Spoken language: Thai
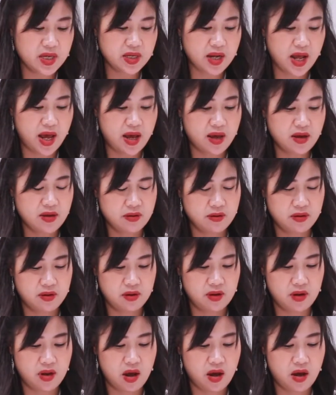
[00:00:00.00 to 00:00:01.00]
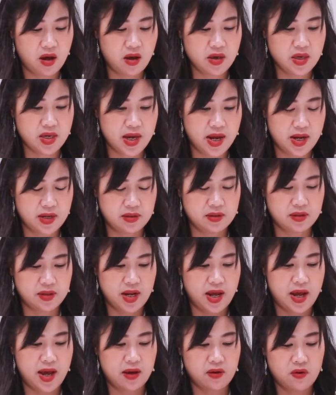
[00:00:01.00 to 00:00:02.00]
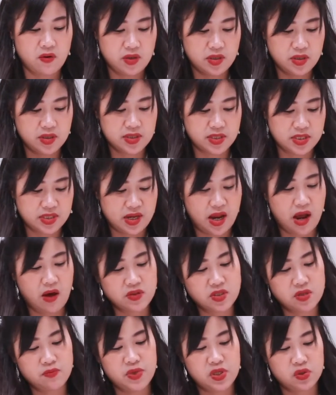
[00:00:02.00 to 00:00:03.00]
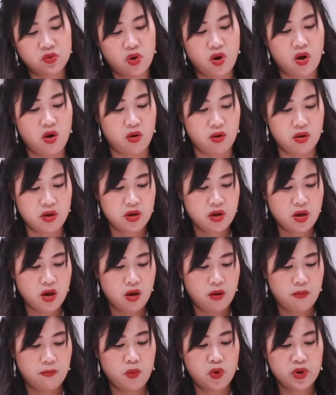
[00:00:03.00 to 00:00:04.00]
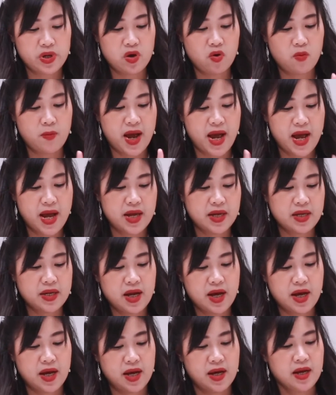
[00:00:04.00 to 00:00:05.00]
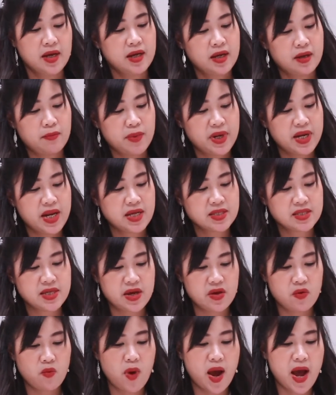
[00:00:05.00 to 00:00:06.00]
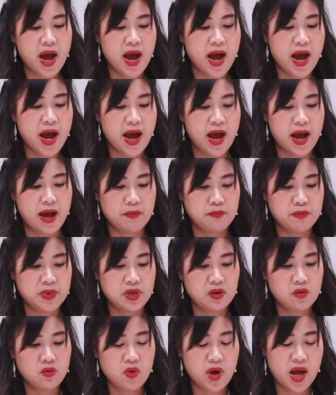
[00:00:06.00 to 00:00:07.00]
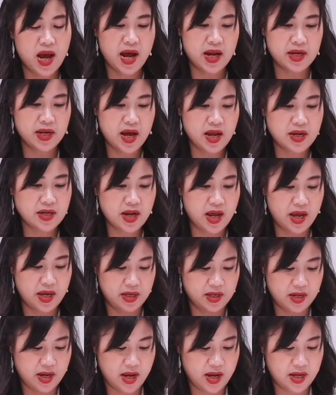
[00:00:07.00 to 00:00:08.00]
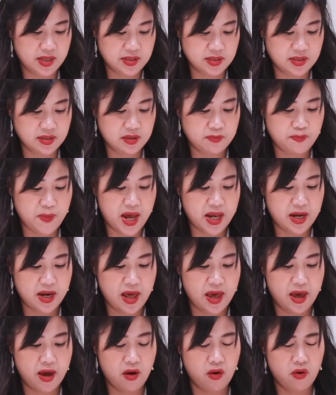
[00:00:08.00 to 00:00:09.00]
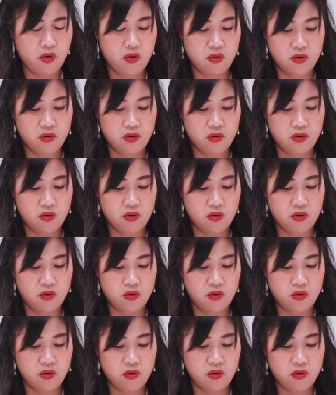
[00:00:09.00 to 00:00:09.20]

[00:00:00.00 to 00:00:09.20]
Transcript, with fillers: งนะ แล้วอีกอันนึงนะคะก็คือเขาจะมีตัวของโมเดลมาให้นะคะ ไม่แน่ใจว่ามีลูกค้าท่านไหนนะคะ ซื้อไปแล้ว